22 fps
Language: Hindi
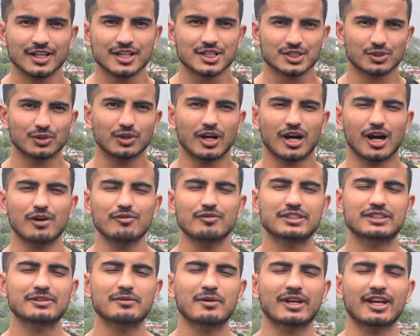सो so, अब
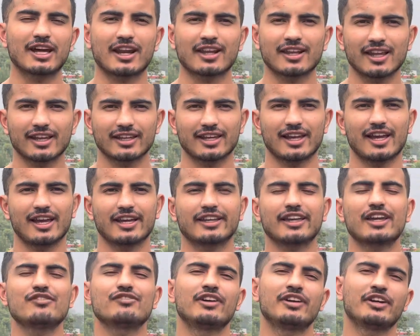इसमें करना क्या है
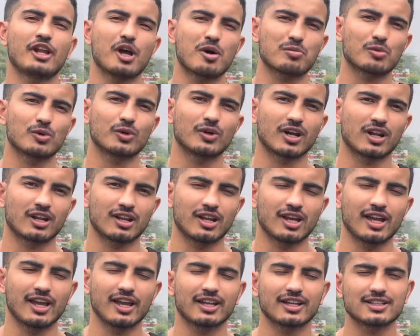क्या फंड आपको करना
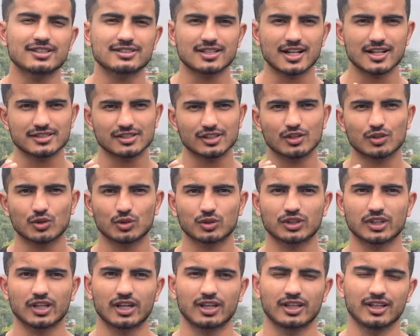है किस तरह से
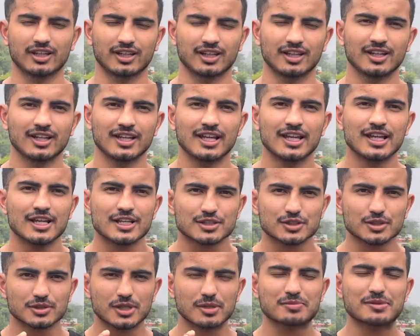ग्रोथ करनी है
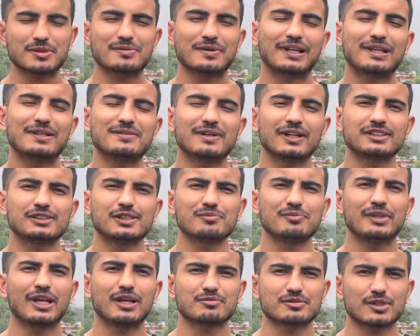सो सबसे पहली बात जब
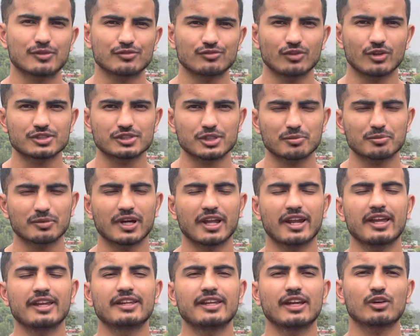भी आप सब फॉर सब
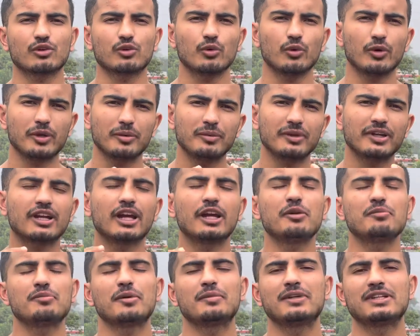करें या कोई भी कहीं
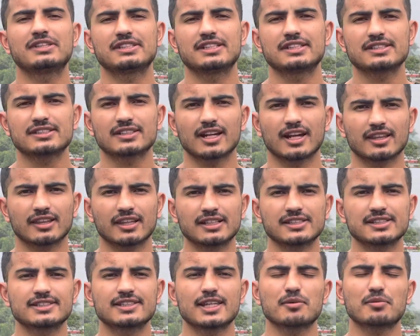पे भी चीज़ करते हैं
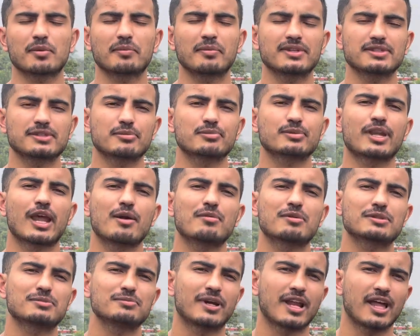जिससे आप अपने
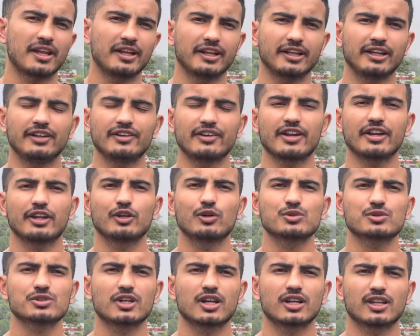सब्सक्राइबर्स बढ़ाने के लिए ट्रिक
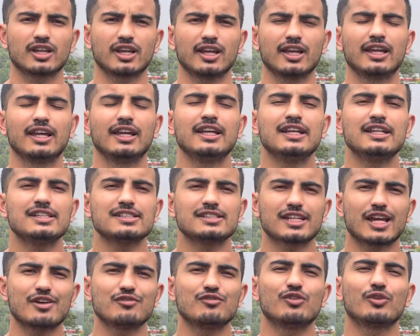यूज़ करते हैं
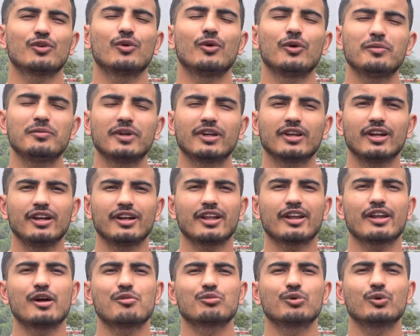चाहे वो कोई भी क्रिएटर
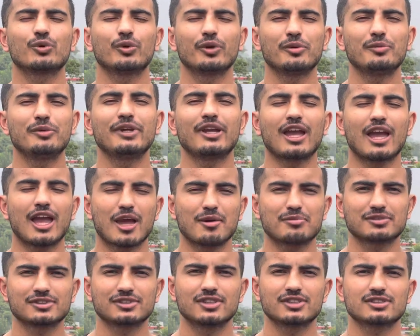आपको कोई भी ऐप
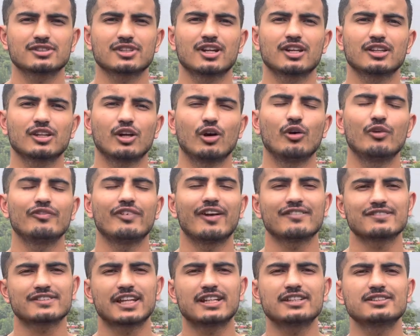सजेस्ट करता हो
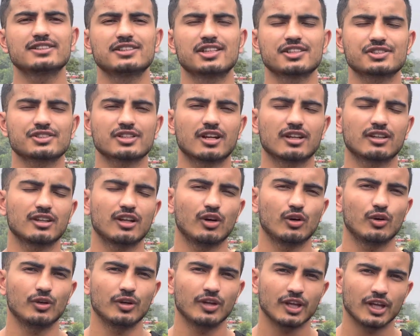वेबसाइट सजेस्ट करता
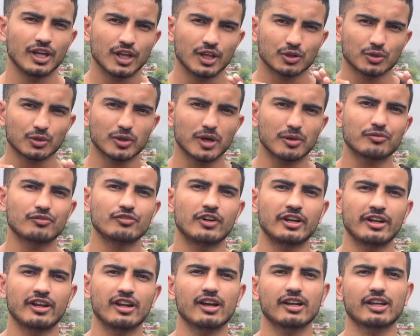हो तो अब
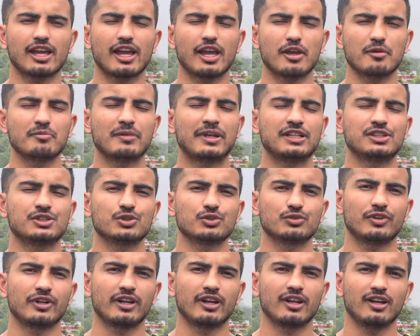फंडा क्या है मेन जो
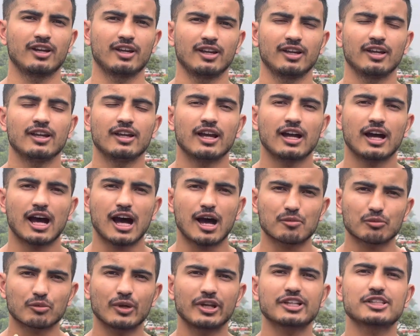फंडा है
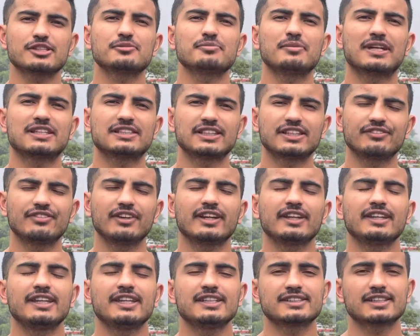आपको एक
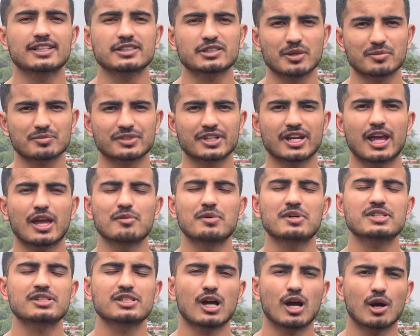स्पेसिफिक नीच के
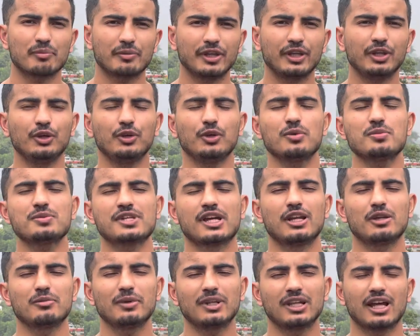सब्सक्राइबर्स अपने यूट्यूब
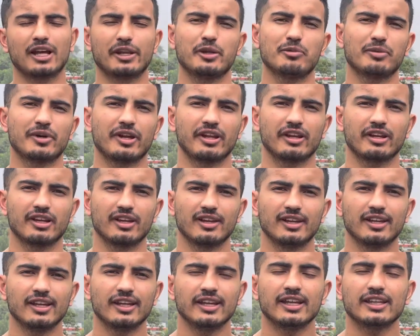चैनल पर लाने पड़ेंगे
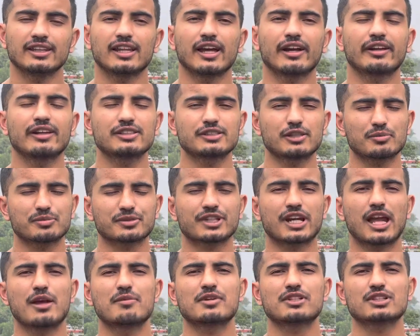ताकि
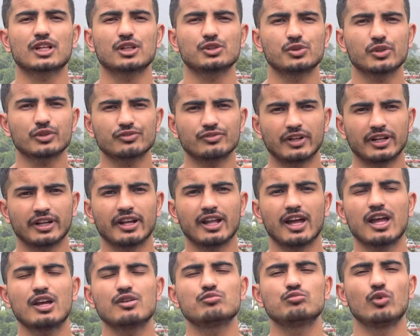सब्सक्राइबर्स का जो एक फंडा
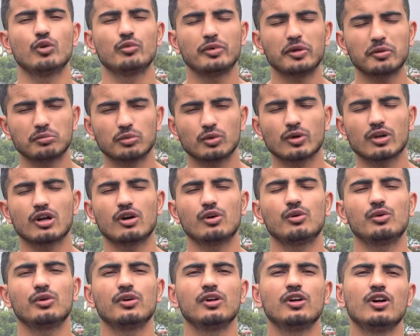है वो भी पूरा हो